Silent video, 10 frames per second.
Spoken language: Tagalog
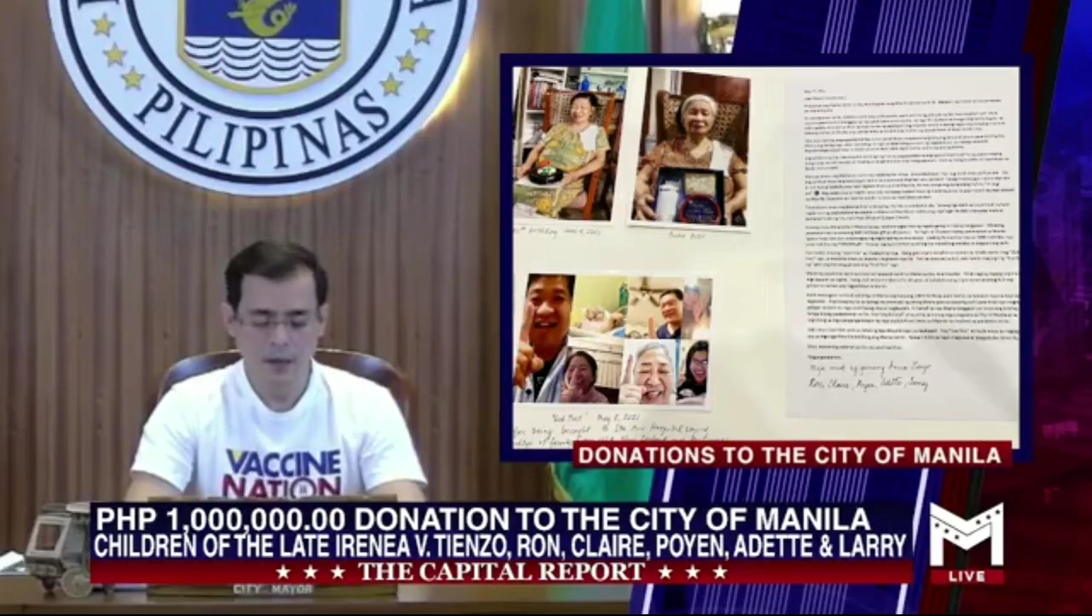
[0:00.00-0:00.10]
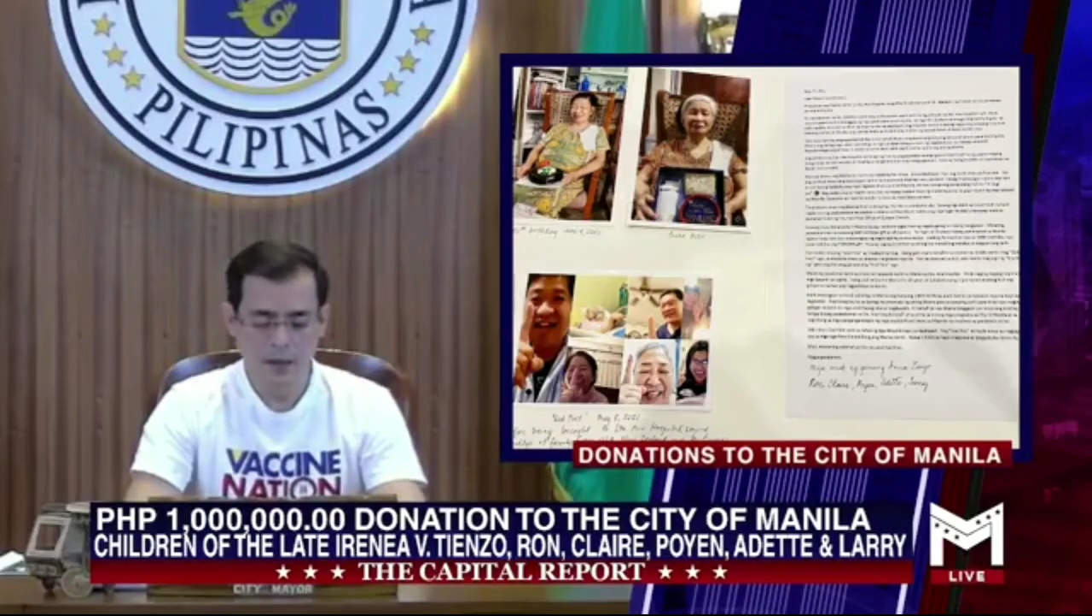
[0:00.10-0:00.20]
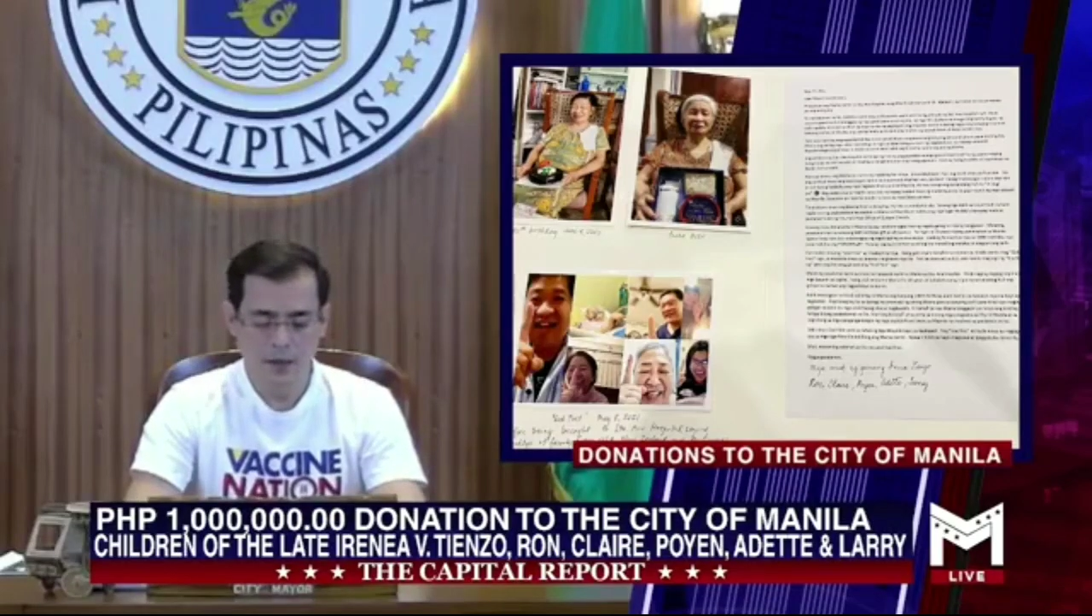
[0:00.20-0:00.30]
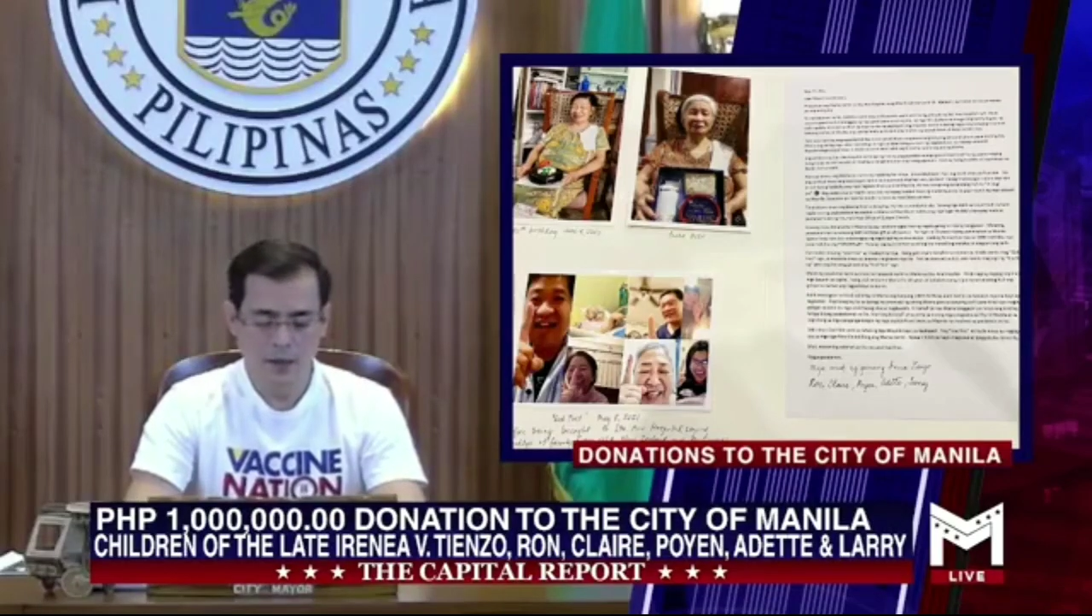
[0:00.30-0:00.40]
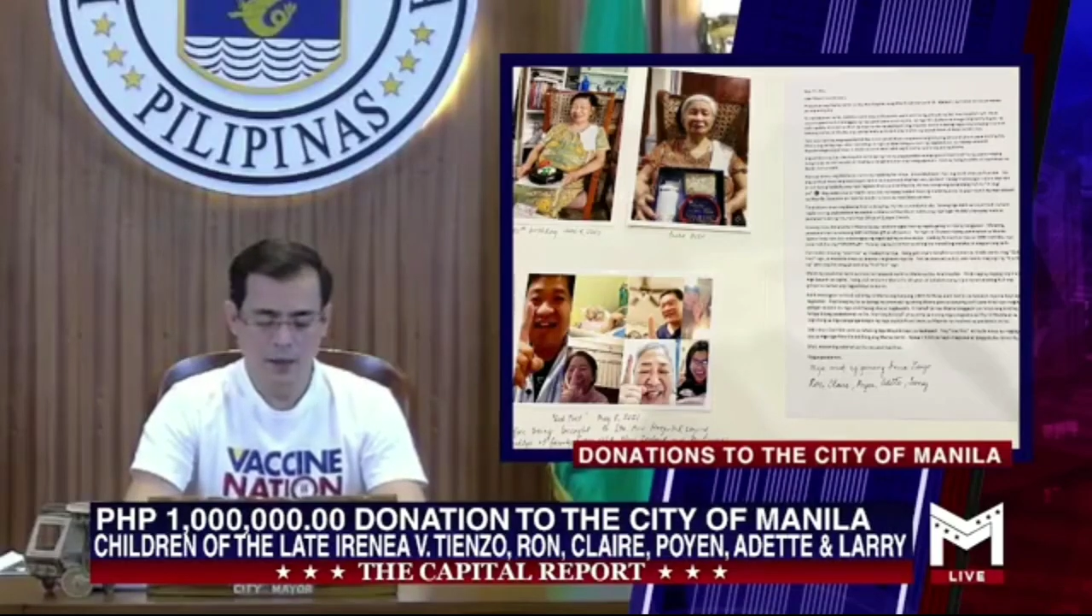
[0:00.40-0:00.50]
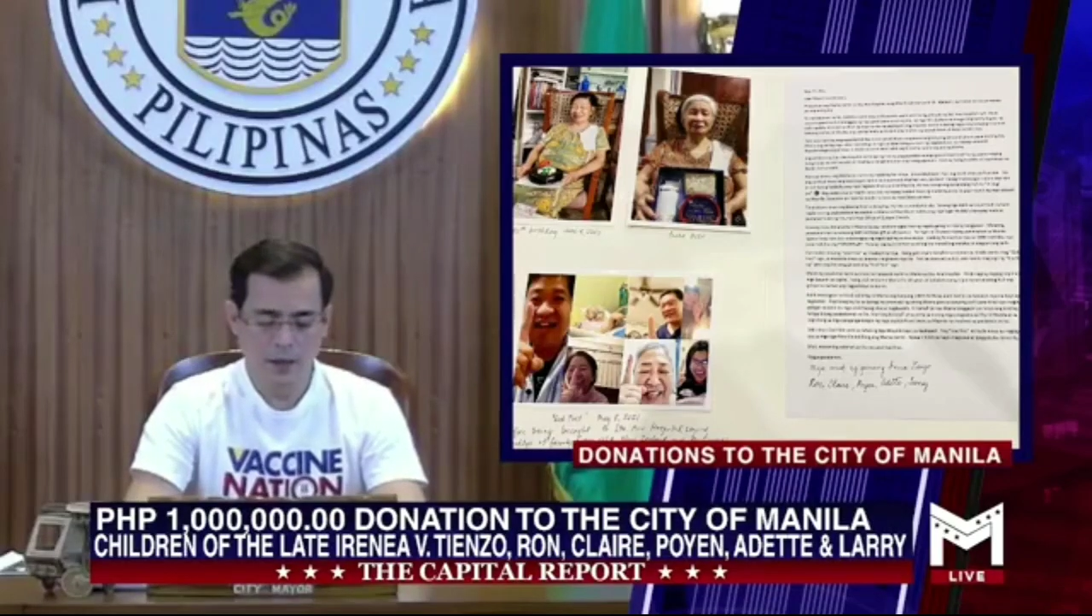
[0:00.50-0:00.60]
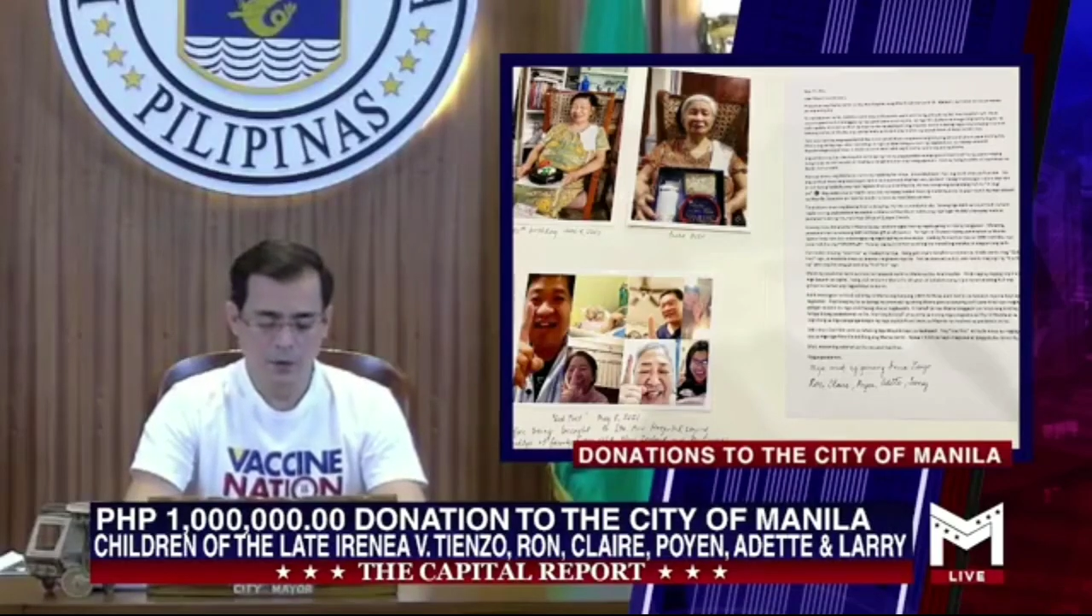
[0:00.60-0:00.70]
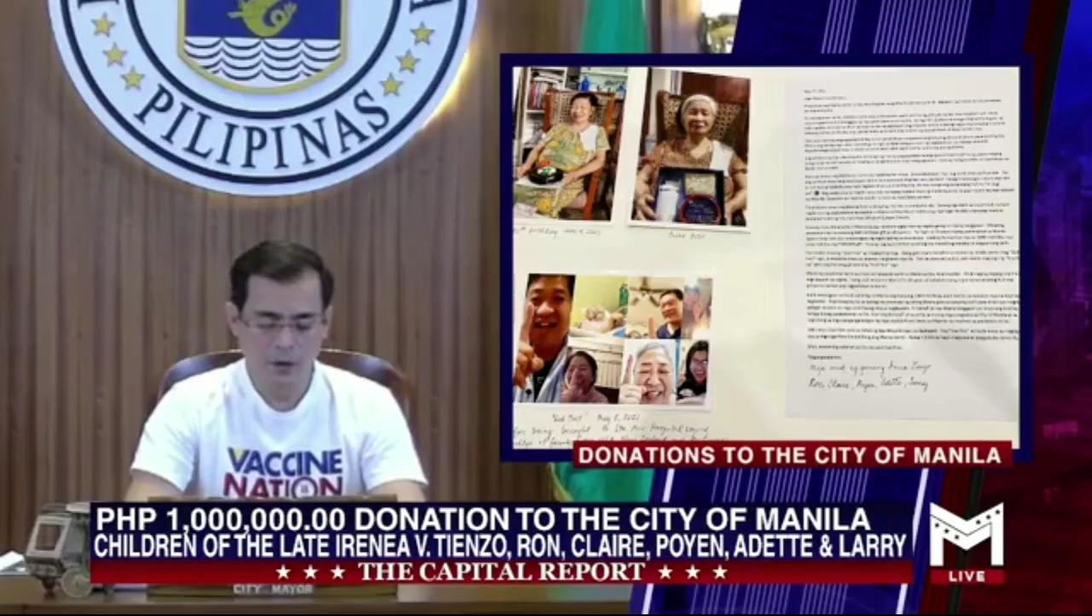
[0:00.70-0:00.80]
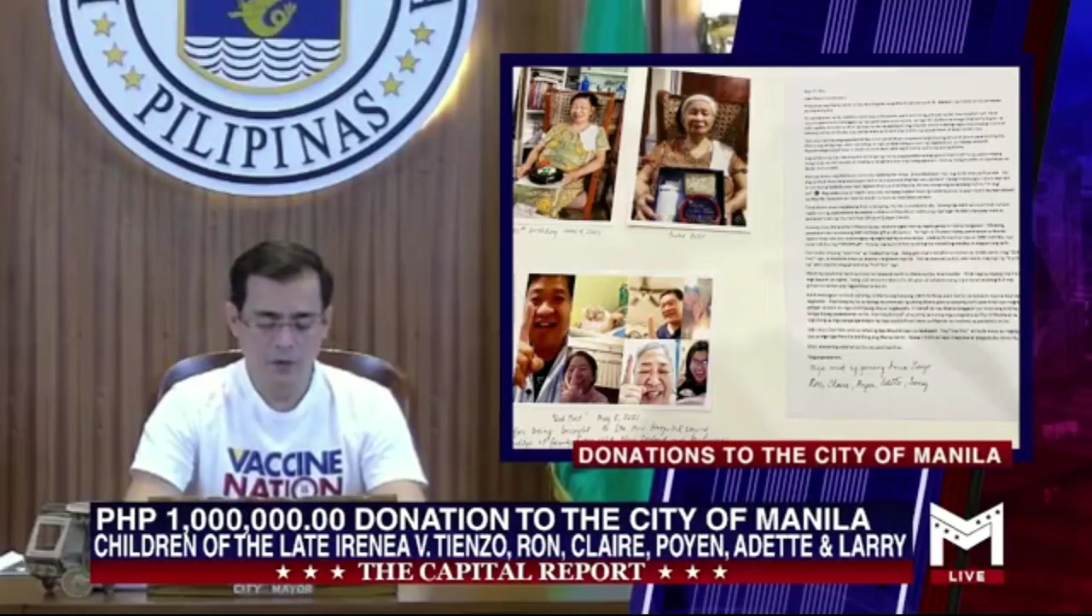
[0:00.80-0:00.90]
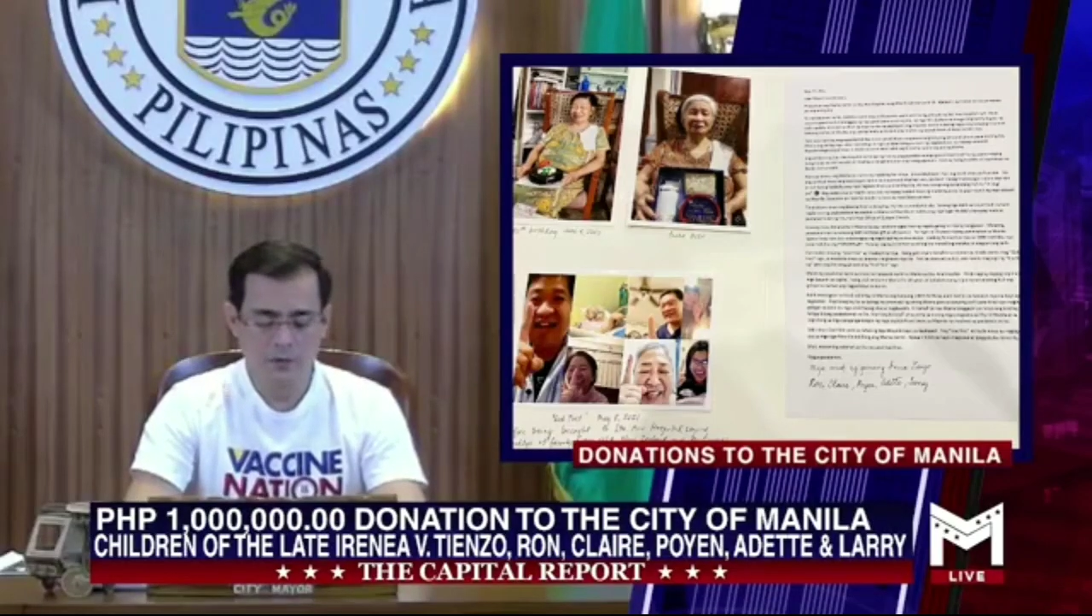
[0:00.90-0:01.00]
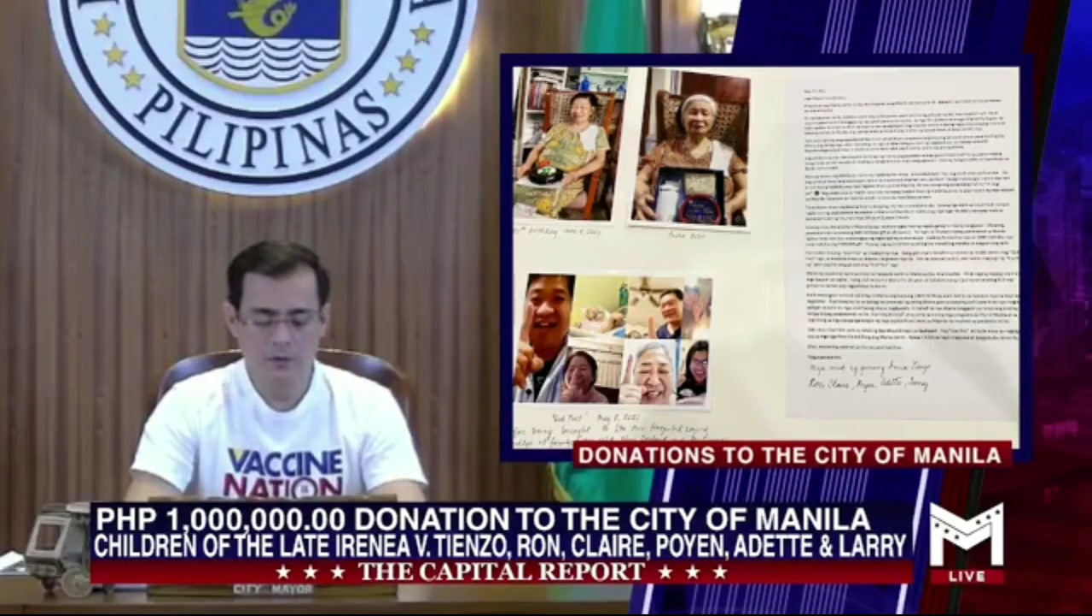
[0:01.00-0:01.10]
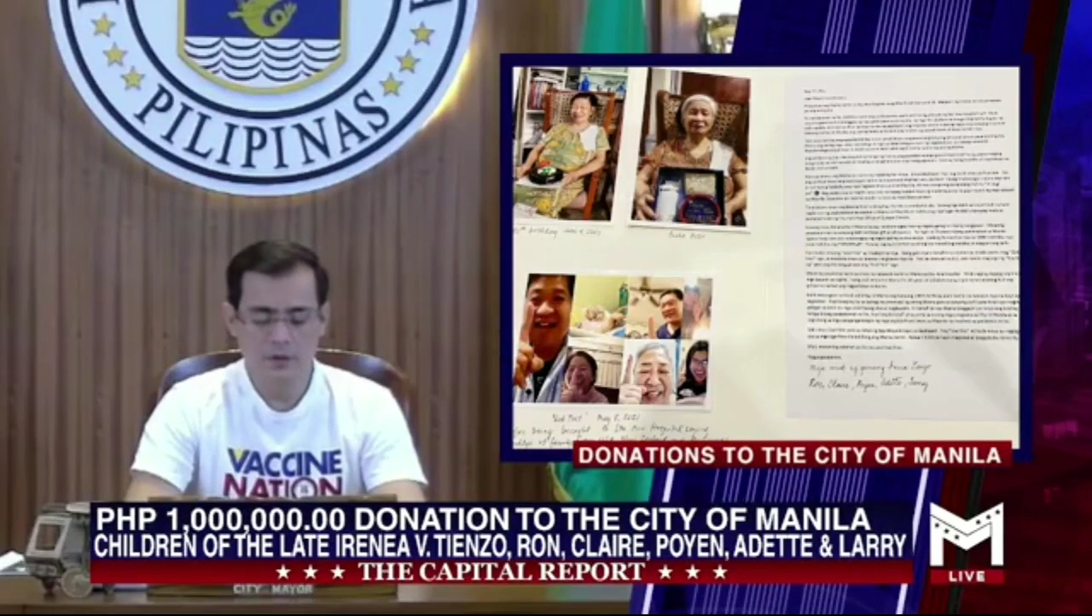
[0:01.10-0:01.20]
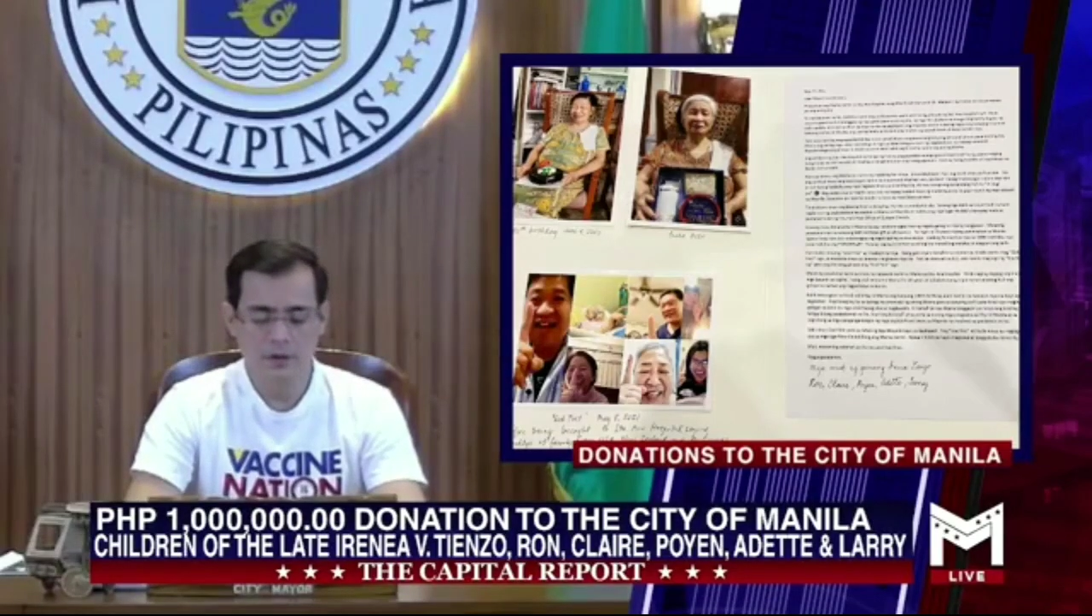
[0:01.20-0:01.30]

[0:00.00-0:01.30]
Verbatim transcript: kay Ron,